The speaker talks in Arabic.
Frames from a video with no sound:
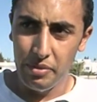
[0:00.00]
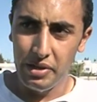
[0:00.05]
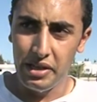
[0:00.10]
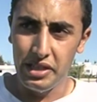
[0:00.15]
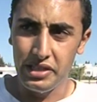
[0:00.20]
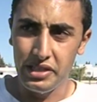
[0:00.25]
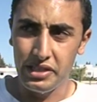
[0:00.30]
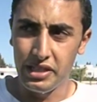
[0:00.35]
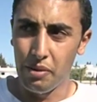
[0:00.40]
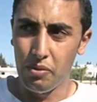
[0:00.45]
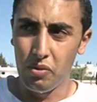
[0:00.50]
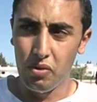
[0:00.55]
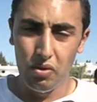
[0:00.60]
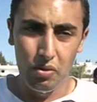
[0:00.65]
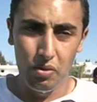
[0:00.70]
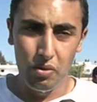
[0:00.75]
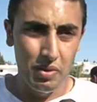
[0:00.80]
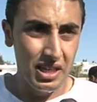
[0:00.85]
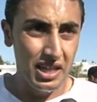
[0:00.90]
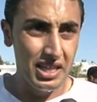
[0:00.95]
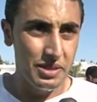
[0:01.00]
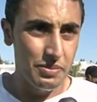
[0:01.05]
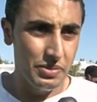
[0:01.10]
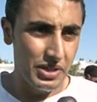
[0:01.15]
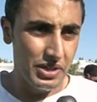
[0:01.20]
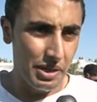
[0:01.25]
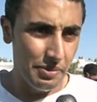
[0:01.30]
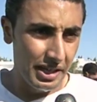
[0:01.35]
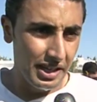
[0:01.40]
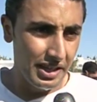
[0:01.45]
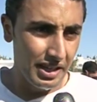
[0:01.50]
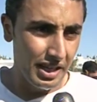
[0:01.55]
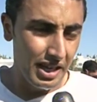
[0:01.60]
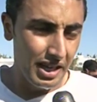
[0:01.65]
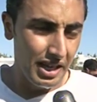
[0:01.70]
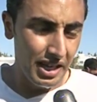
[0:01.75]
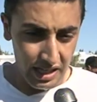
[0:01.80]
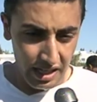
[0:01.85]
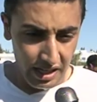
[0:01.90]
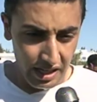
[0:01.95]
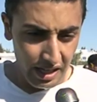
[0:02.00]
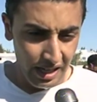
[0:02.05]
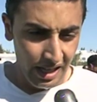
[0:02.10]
يهمناش نلعبوا باسم جمعيتنا